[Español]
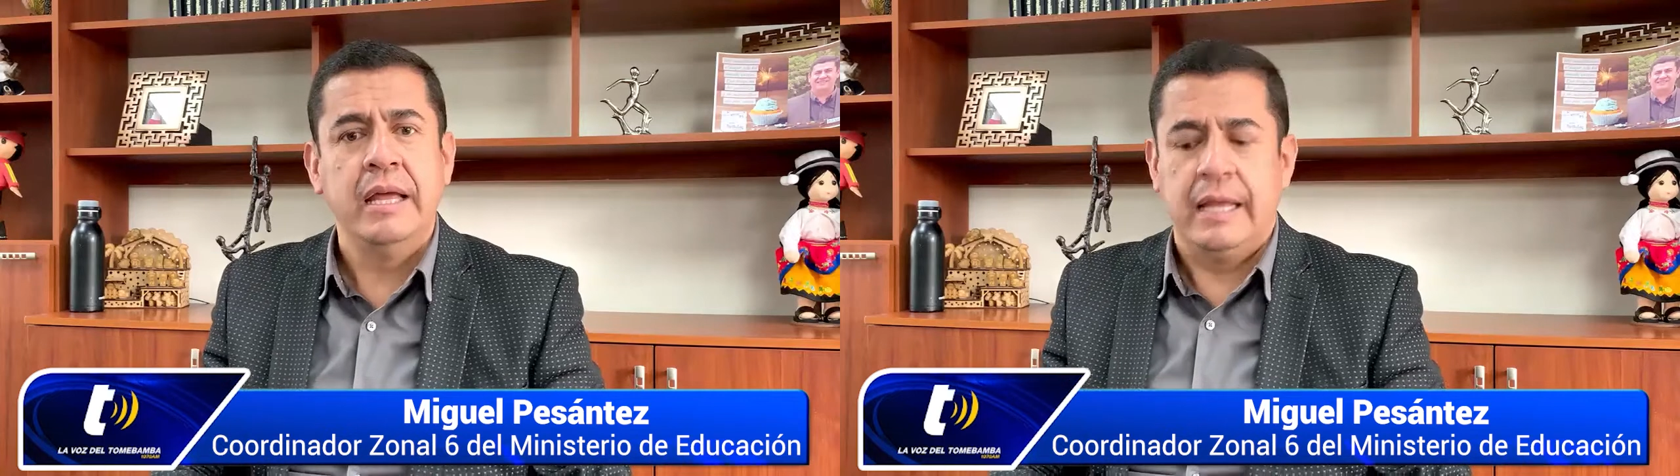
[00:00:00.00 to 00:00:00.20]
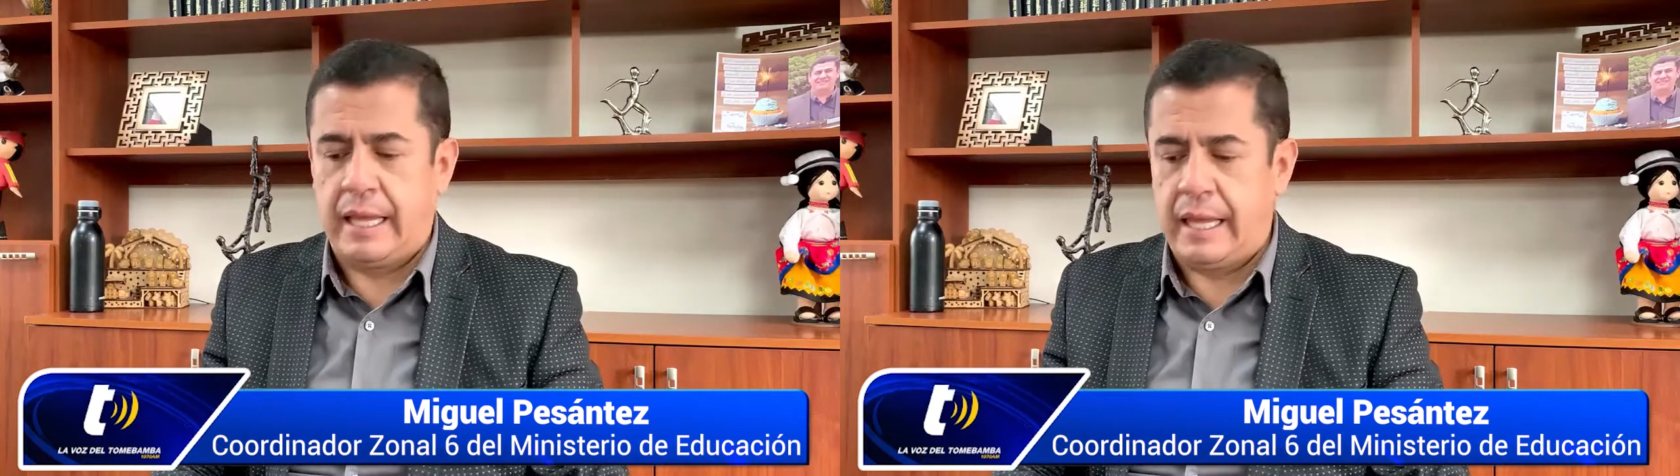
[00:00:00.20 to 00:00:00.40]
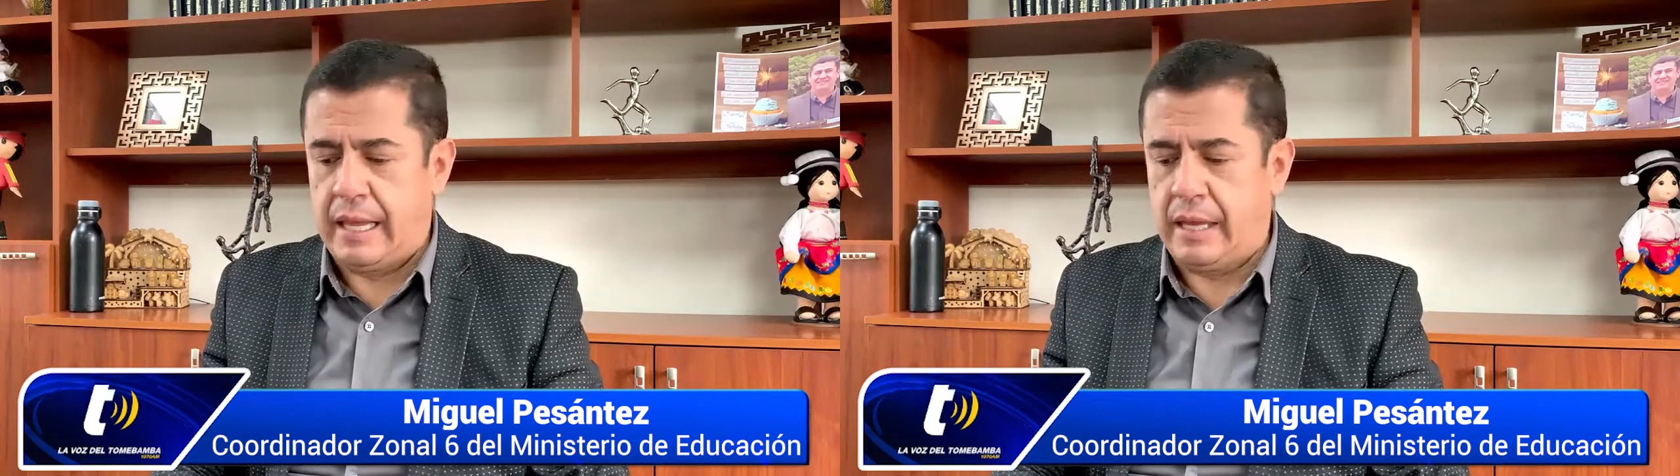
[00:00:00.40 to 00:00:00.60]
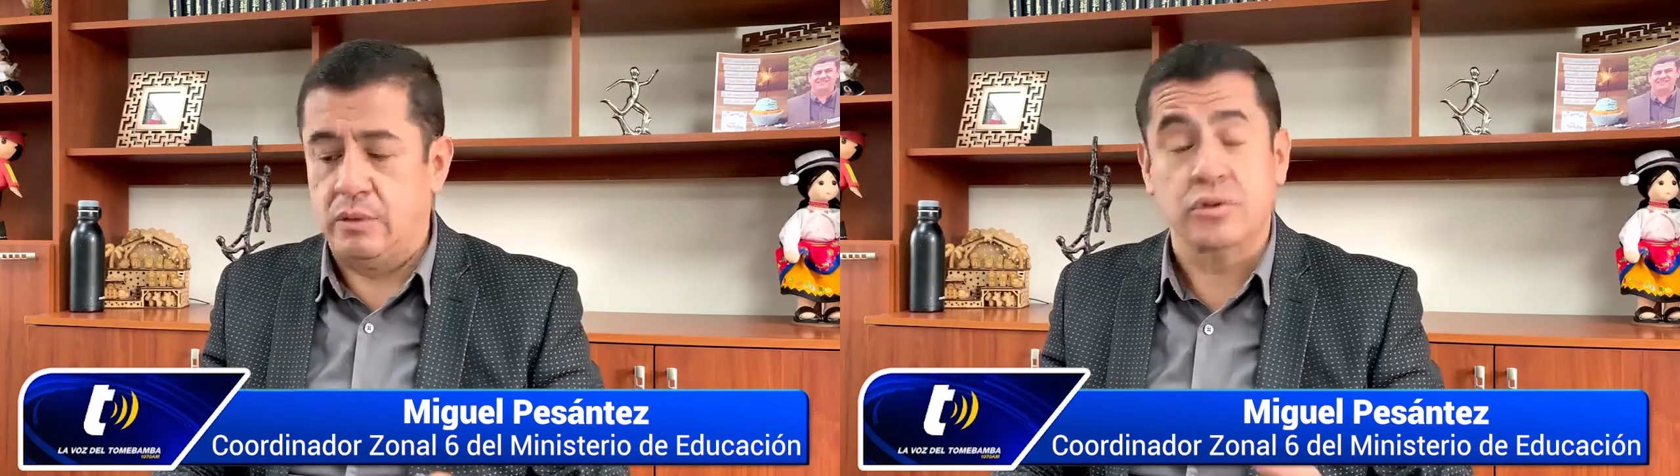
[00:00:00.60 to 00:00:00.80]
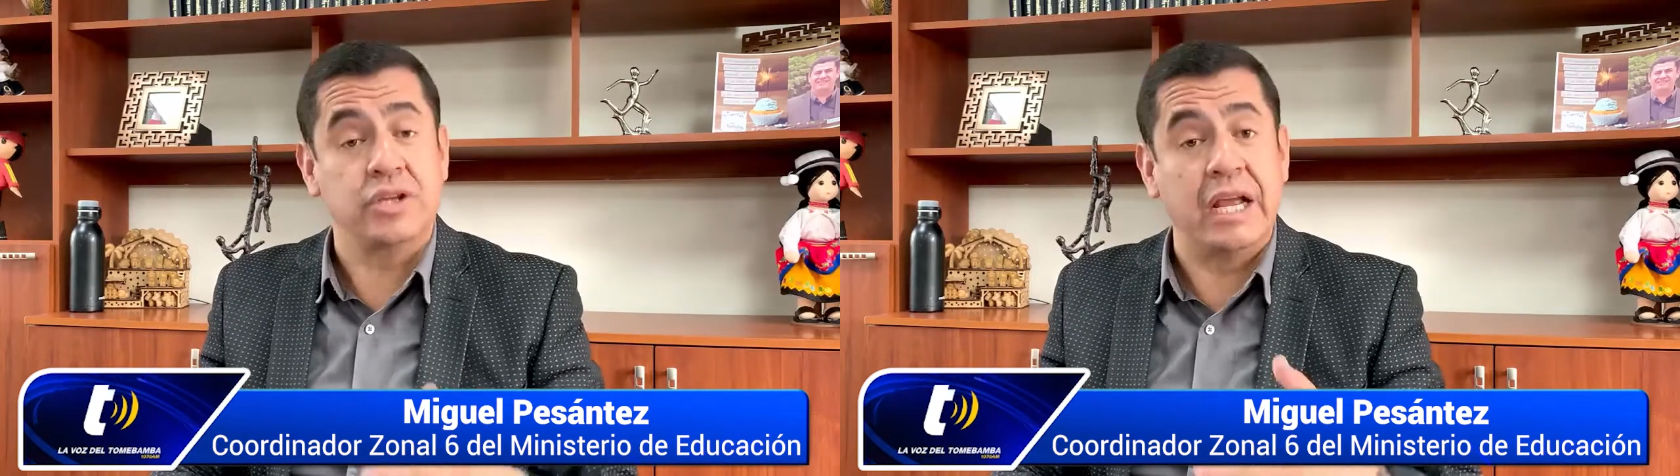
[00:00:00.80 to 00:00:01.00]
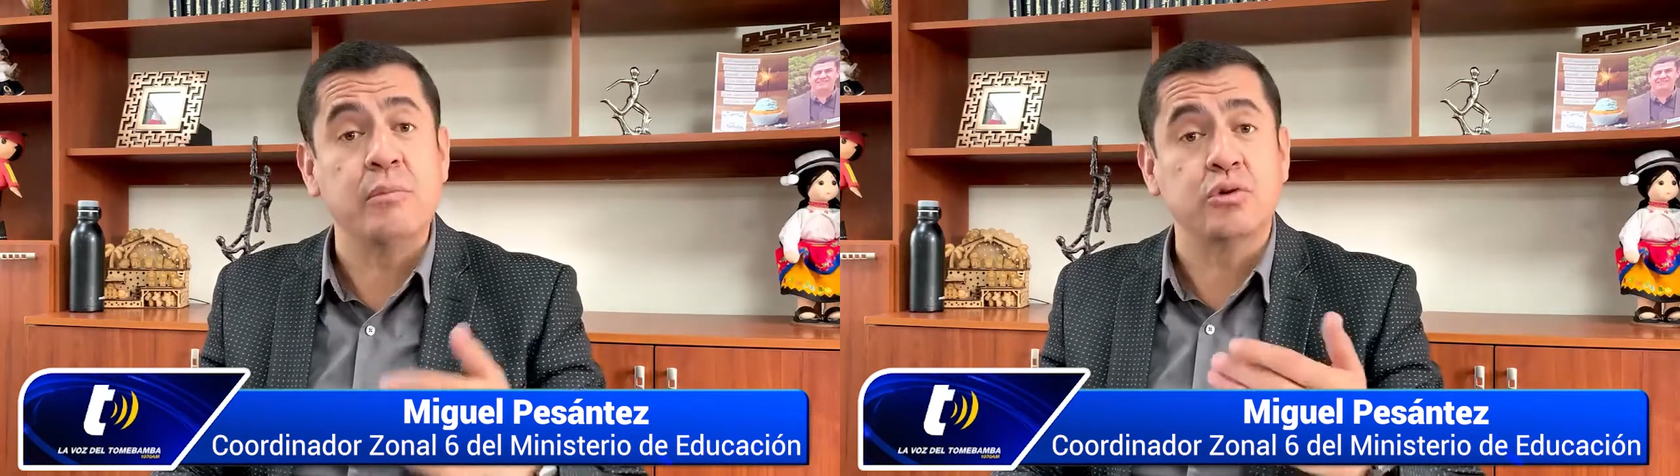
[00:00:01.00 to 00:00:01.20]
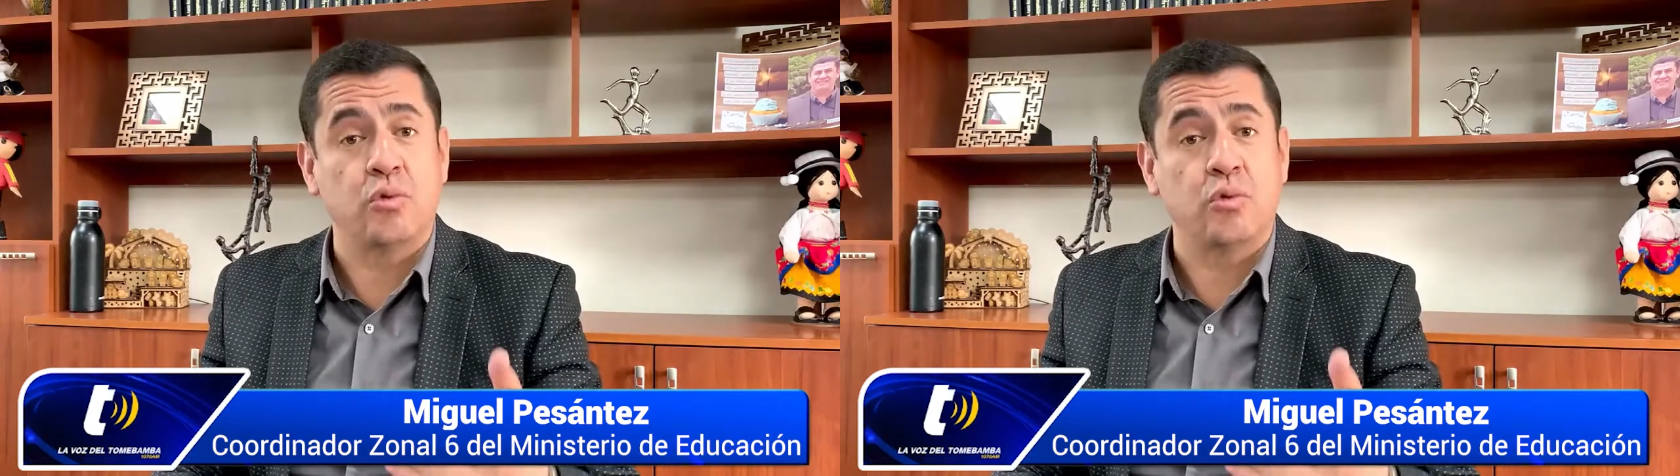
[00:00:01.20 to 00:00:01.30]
que nos sigamos